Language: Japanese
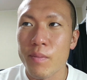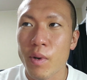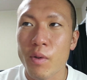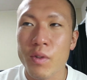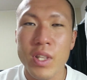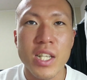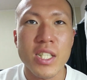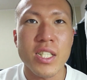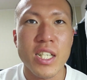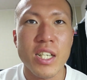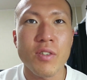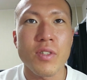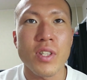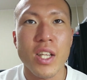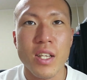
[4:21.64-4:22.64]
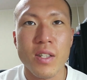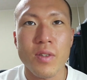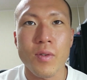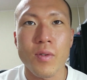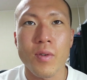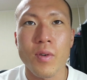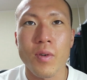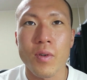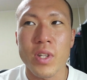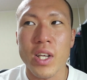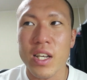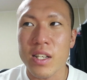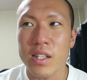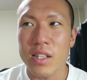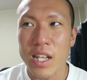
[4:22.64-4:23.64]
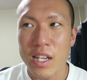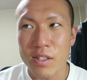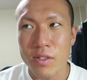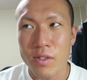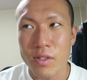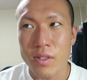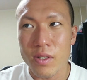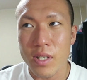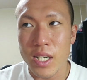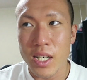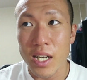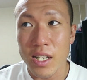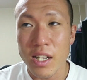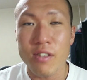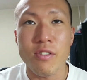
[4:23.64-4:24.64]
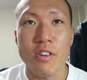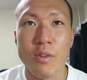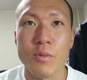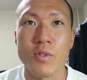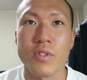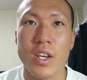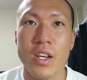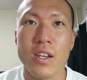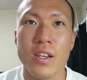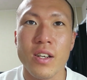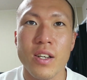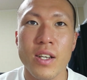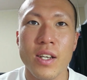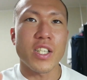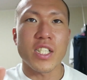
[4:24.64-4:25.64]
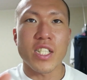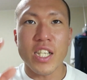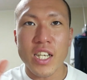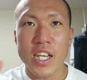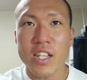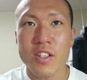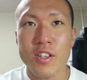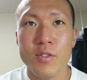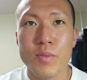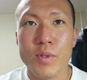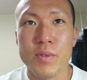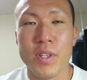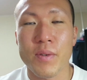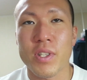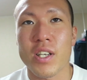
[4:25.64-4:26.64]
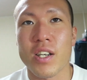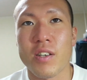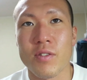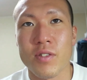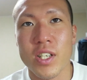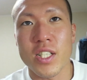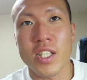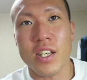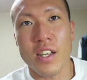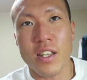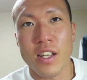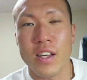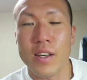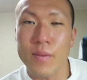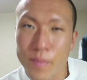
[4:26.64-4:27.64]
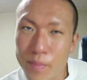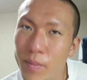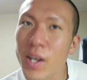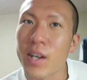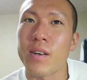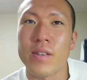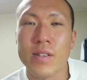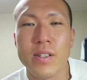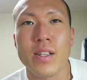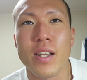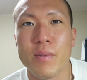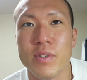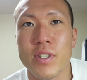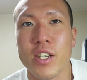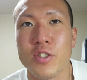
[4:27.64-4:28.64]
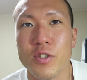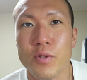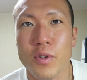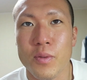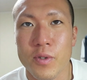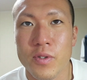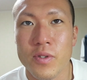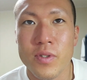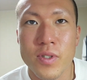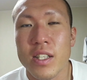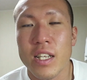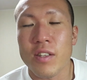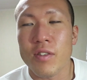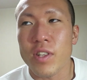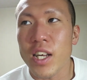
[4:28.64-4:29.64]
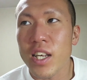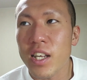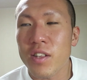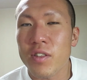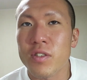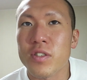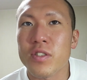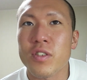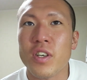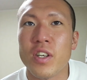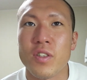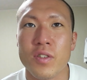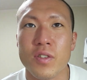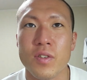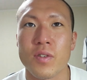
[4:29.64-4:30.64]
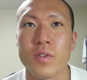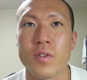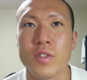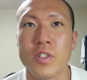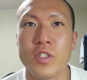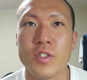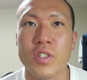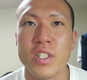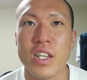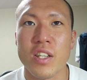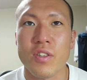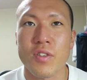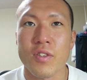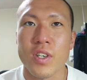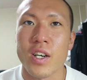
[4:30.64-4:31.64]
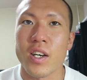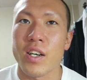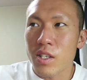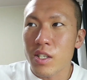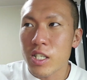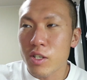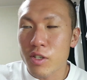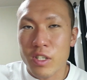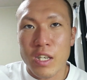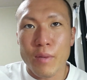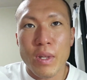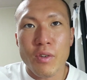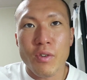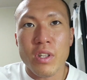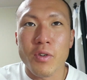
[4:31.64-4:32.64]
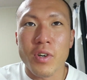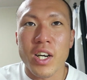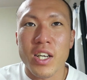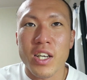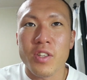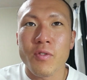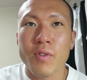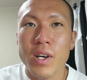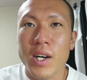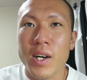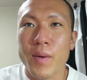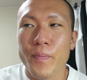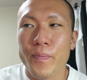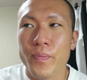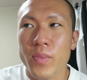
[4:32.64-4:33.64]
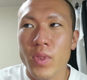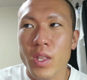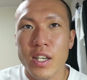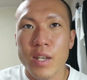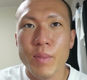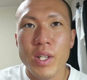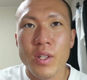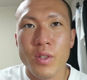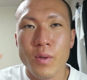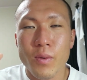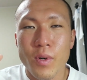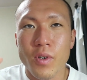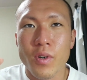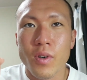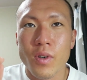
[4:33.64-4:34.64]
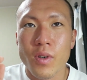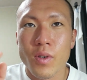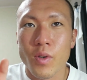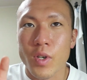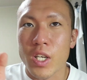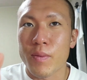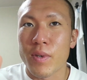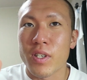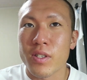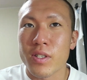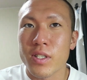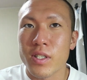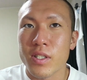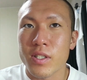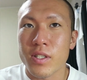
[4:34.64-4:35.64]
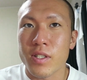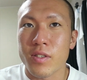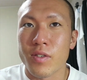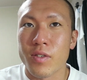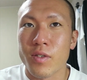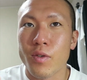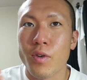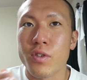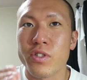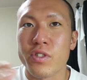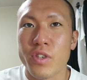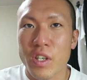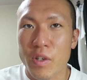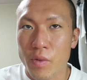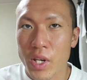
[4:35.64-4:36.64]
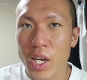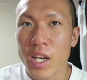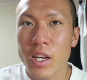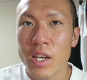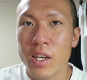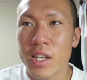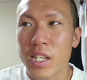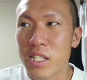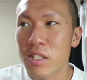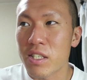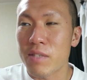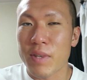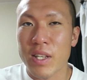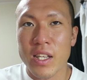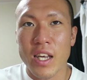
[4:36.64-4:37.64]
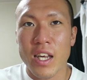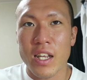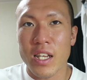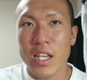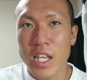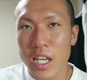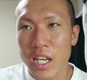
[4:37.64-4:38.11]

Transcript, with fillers: まあ、同じ理論でそうなるかなとは思うね。同じ人間っていう部分で見たら同じやけんね。まあ、多分大丈夫と思う。で、ダイエットするときの注意点というか、一つ決めておいた方がいいのは、リミットをこう決める。ゴールの日をね、いついつまで